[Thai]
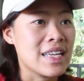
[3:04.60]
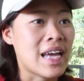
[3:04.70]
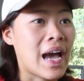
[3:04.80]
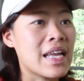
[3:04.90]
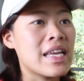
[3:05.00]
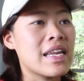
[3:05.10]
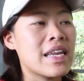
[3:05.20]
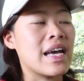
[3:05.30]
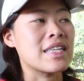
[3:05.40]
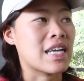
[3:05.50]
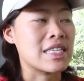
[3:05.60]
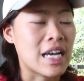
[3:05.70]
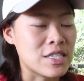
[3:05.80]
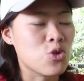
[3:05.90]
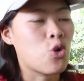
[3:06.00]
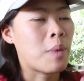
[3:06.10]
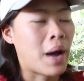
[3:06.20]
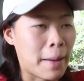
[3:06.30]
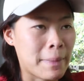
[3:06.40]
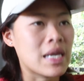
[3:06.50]
ถ้าให้ดีเนี่ยใส่สายจูง
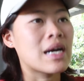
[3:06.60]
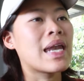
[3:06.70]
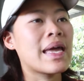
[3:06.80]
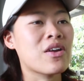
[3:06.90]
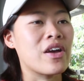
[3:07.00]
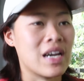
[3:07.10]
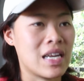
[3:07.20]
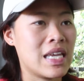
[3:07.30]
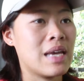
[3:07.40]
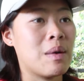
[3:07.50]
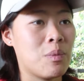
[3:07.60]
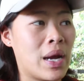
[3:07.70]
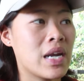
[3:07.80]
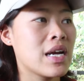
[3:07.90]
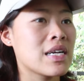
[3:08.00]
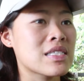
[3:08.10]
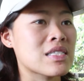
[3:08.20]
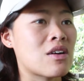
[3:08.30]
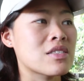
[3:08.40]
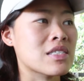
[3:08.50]
พาไปเดินเล่นหน่อยก็ดีแบบวันหนึ่ง
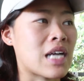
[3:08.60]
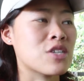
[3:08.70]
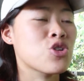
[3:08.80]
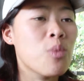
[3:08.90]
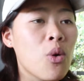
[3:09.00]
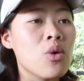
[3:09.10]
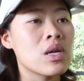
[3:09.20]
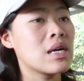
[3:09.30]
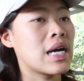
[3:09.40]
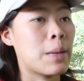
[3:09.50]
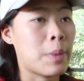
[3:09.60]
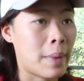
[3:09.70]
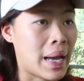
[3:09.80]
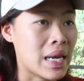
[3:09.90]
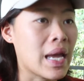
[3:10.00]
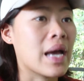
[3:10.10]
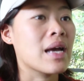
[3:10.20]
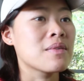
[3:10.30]
ตอนสัก1 ชั่วโมงอะไรประมาณเนี้ย